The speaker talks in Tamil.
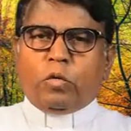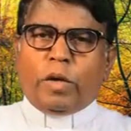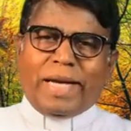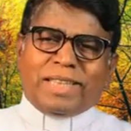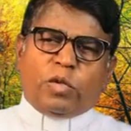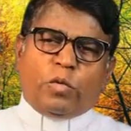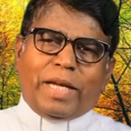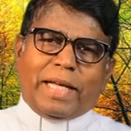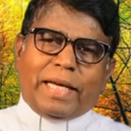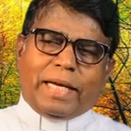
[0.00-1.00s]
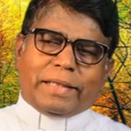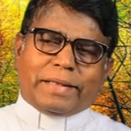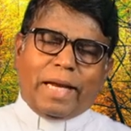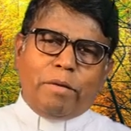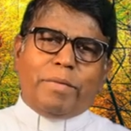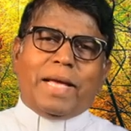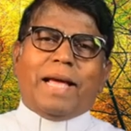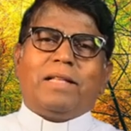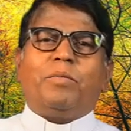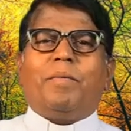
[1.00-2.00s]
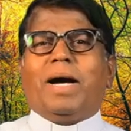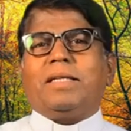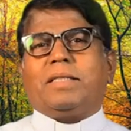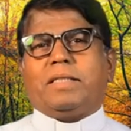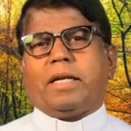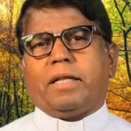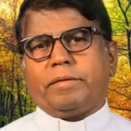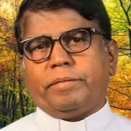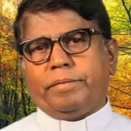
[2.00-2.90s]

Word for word: உலகத்தினுடைய தன்மையை அது மாற்றுகிறது